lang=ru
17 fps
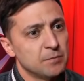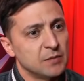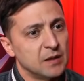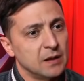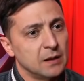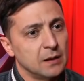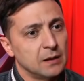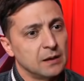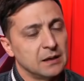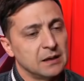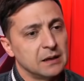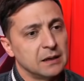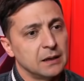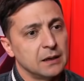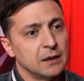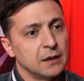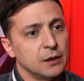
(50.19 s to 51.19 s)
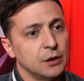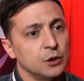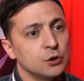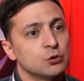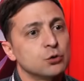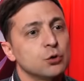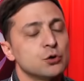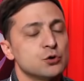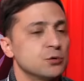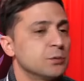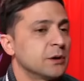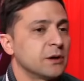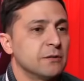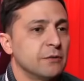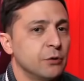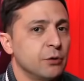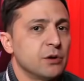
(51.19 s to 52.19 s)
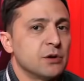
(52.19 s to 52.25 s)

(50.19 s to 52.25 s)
И, и то, о чем я говорю,